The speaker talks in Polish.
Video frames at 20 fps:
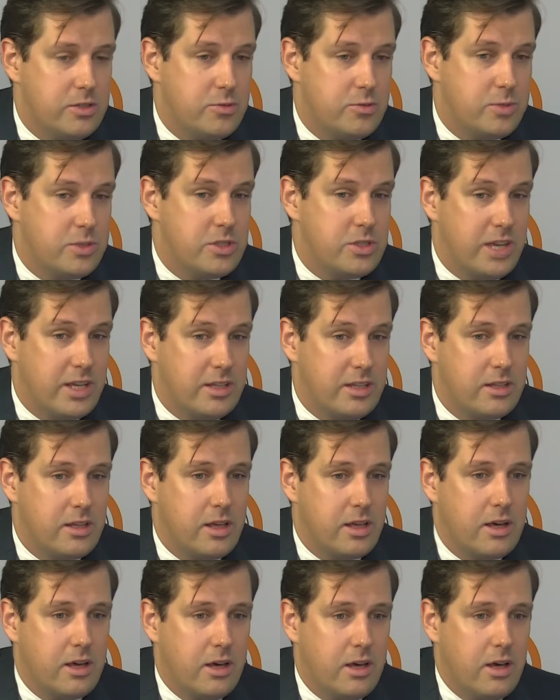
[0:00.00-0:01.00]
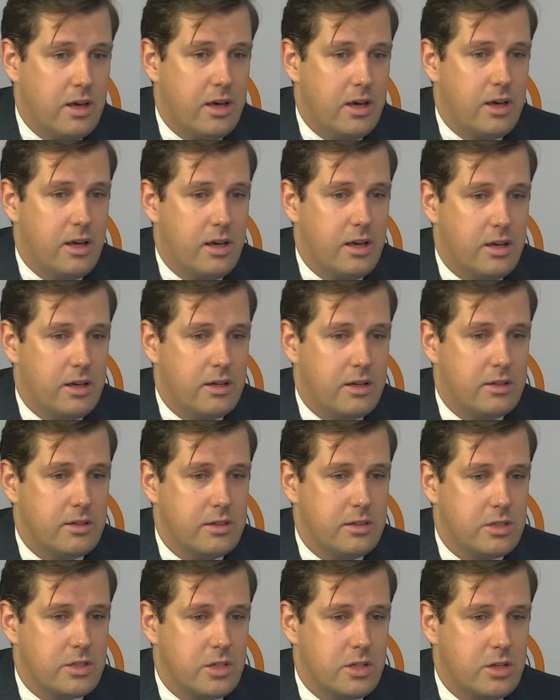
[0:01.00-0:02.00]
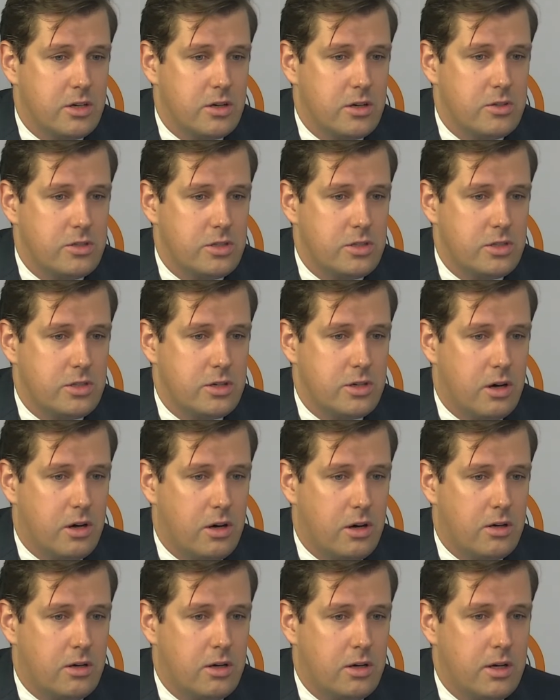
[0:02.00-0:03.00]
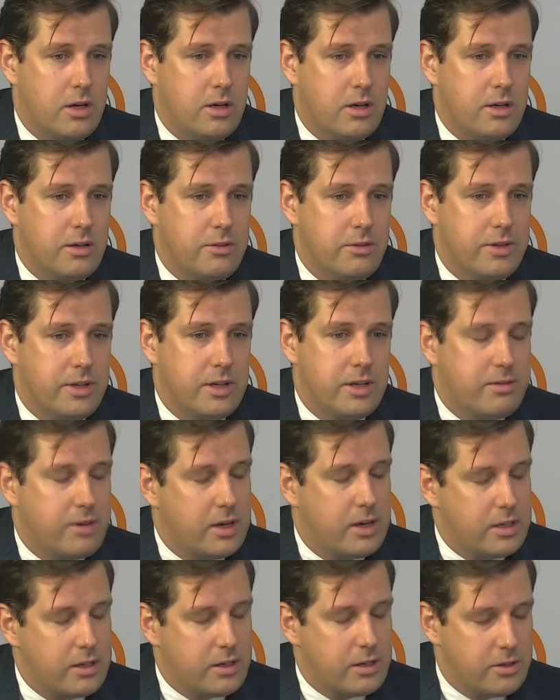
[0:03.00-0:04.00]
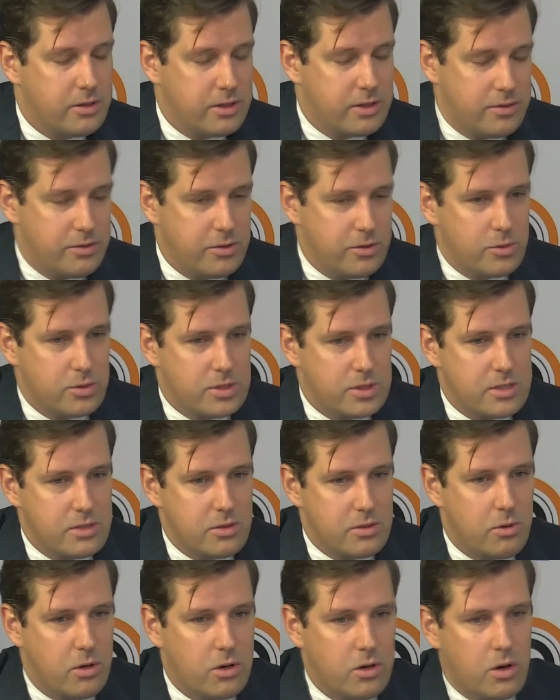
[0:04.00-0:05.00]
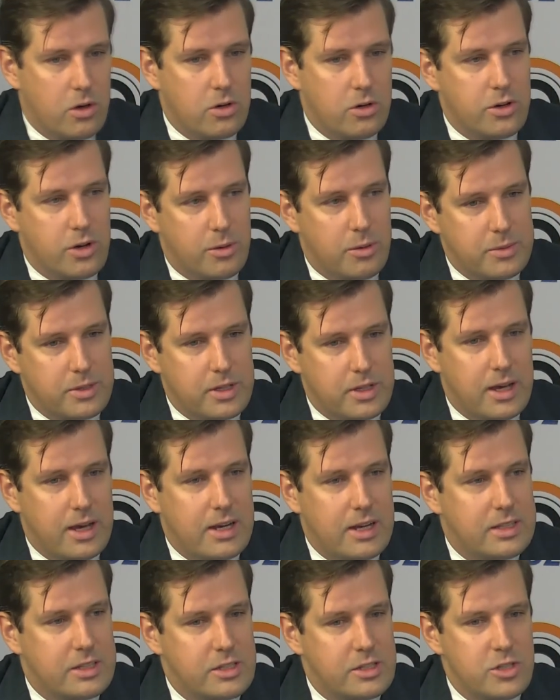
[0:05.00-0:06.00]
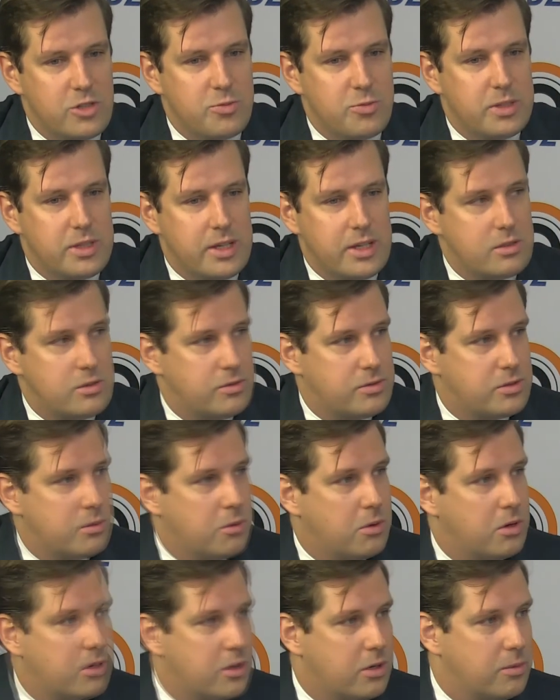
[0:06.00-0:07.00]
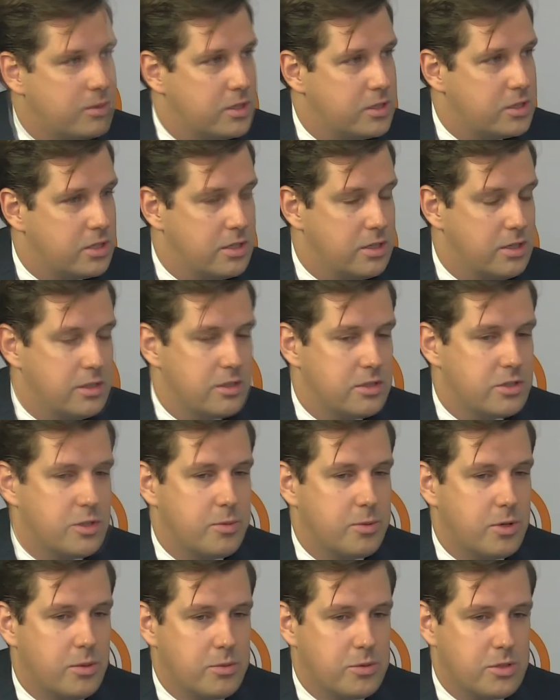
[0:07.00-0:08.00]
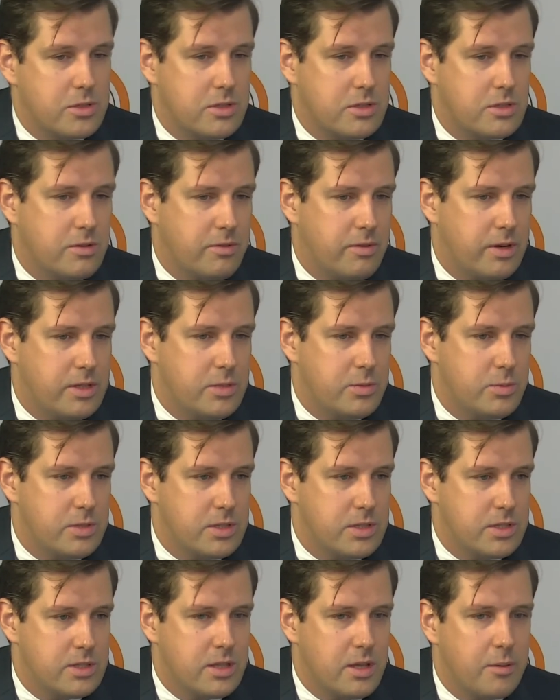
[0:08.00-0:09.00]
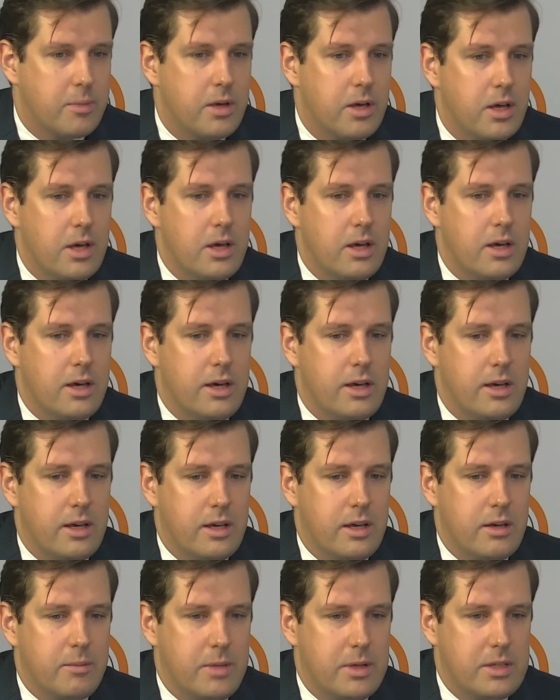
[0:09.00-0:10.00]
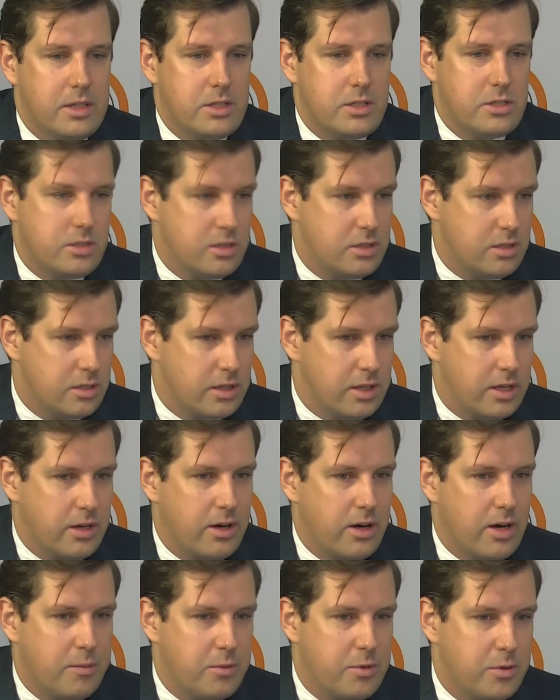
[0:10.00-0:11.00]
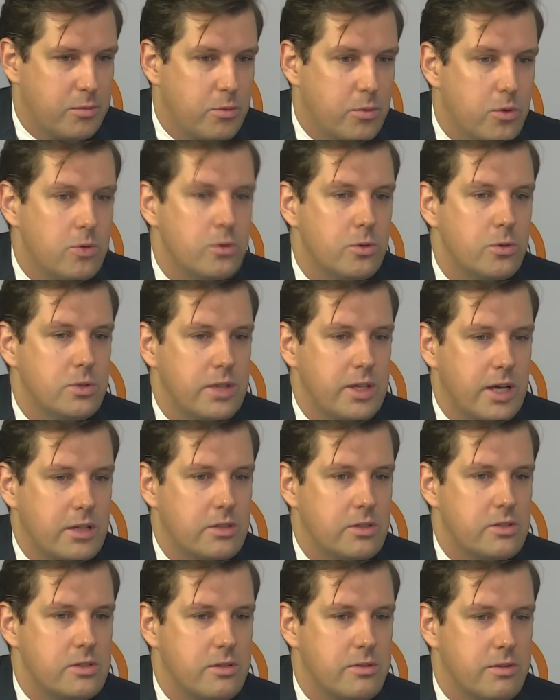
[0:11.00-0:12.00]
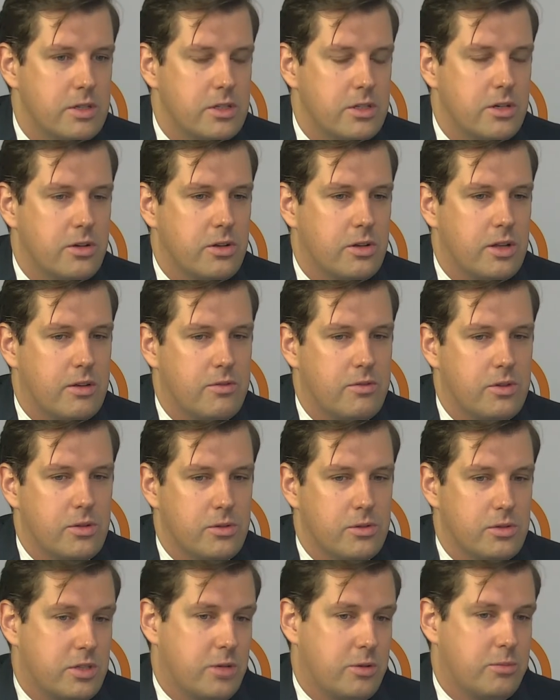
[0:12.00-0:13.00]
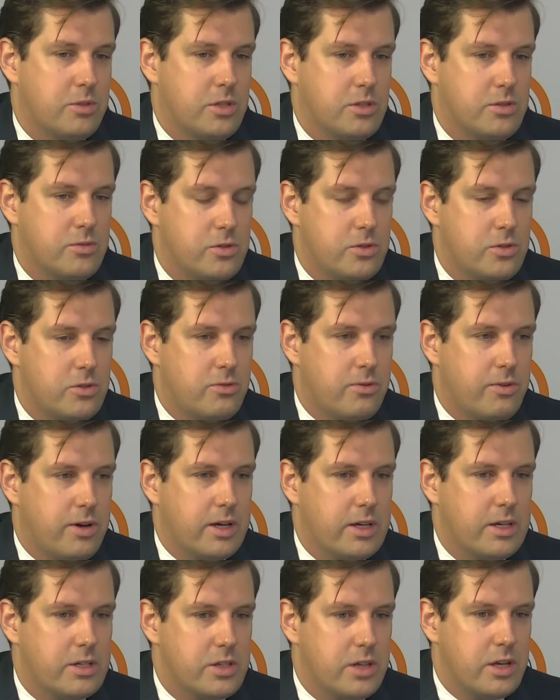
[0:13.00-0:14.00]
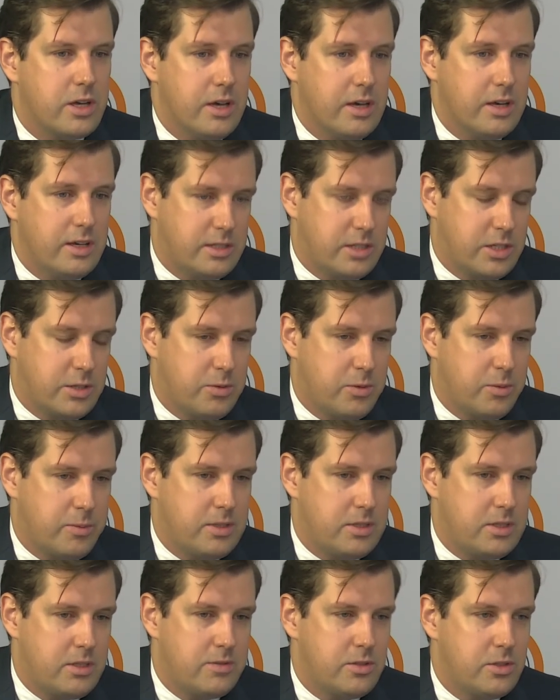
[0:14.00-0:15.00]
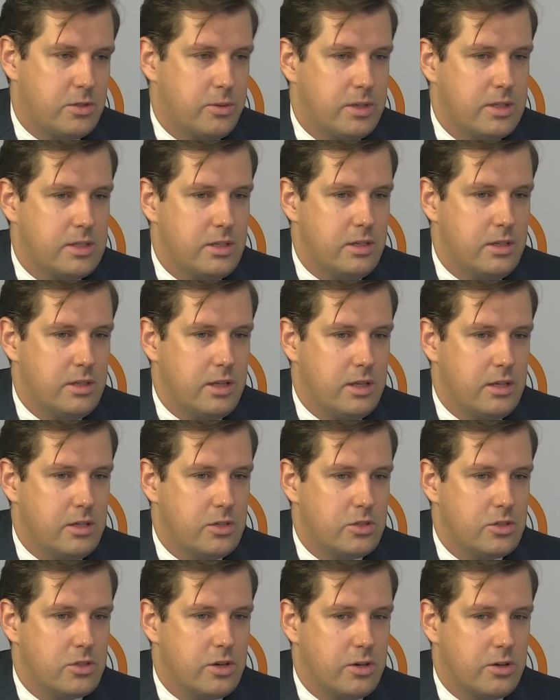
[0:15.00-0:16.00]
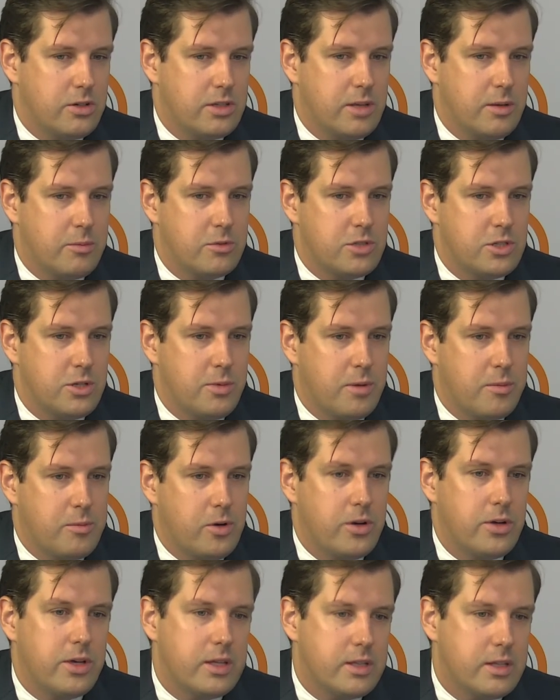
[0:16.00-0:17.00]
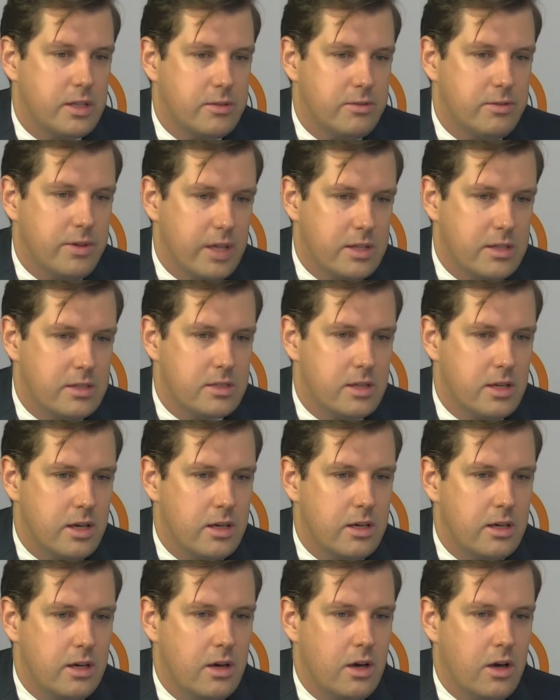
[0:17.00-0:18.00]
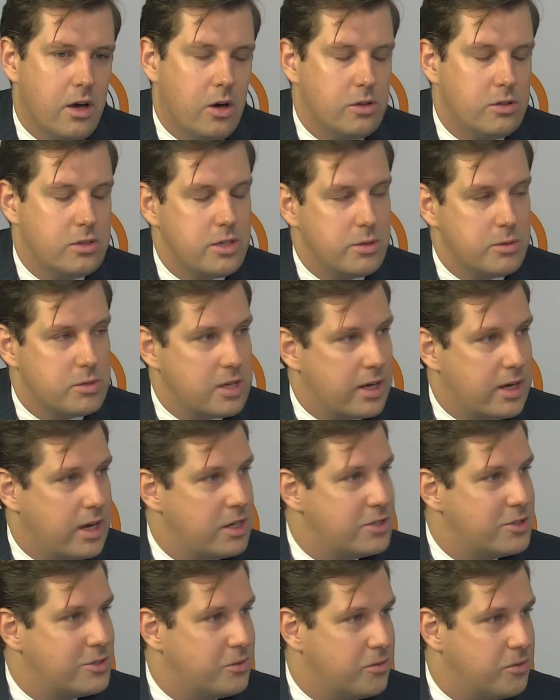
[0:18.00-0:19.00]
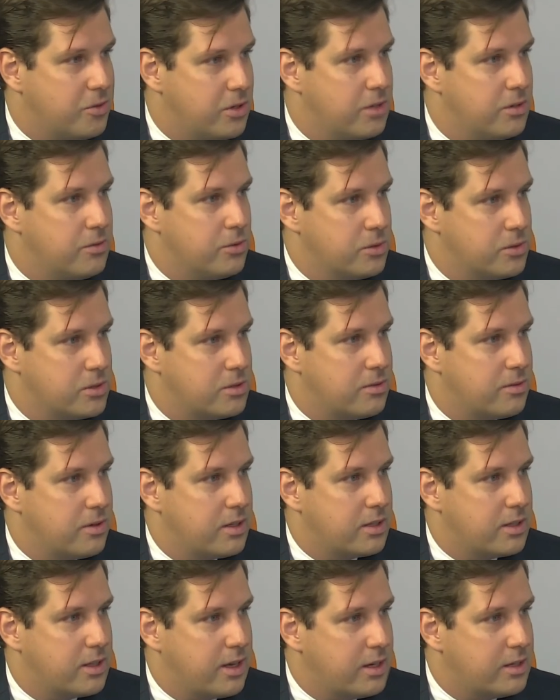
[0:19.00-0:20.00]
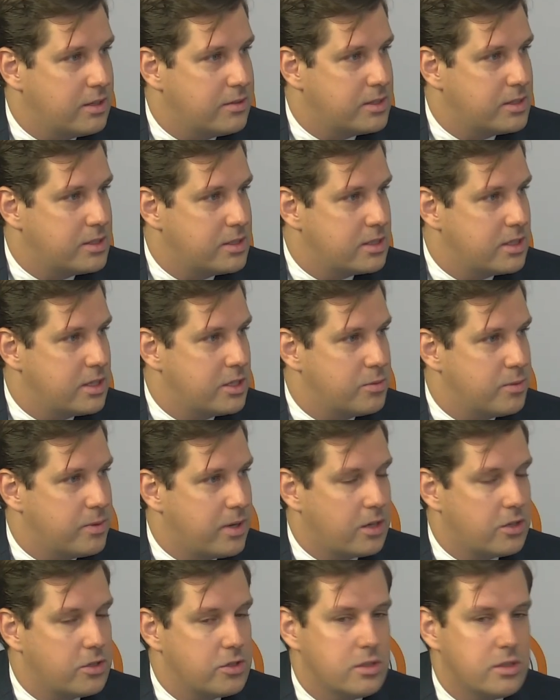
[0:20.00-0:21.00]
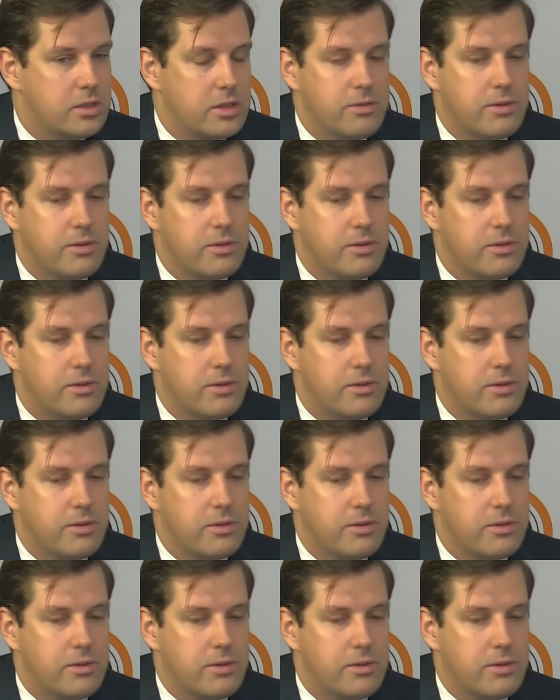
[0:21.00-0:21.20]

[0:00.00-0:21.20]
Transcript: liczby dzienne, e, jeżeli chodzi o e, wykrywanie koronawirusa, są ogromne, ale też liczby testów są ogromne, czyli szybko przystosowaliśmy system e, medyczny do tego, aby mógł diagnozować koronawirus. Chciałbym też zwrócić uwagę, że jesteśmy obecnie w sytuacji innej niż rok temu, czyli mamy o jeden więcej oddział zakaźny w województwie, tak? Więc jesteśmy jakoś do tej